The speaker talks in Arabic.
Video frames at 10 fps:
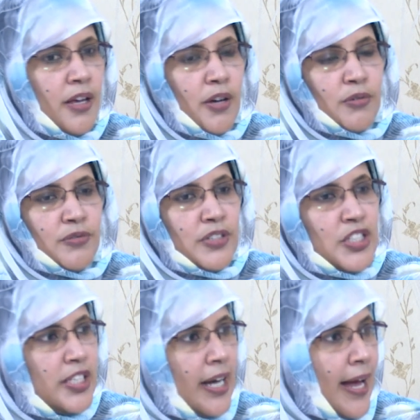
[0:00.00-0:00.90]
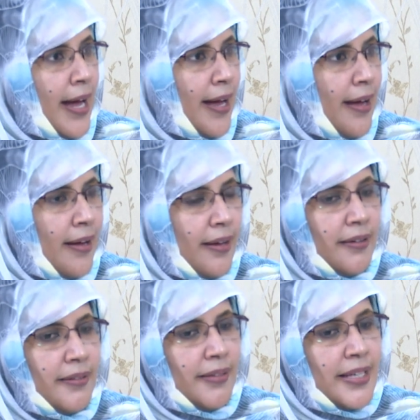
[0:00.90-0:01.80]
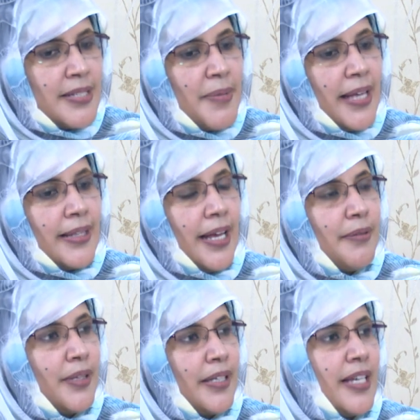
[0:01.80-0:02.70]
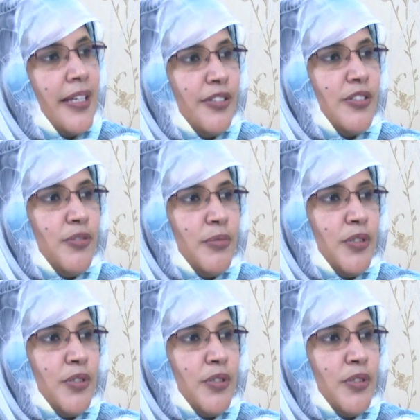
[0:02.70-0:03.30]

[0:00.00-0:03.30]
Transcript: وفي الجراحة أصبحت, نعم أصبحت يمكن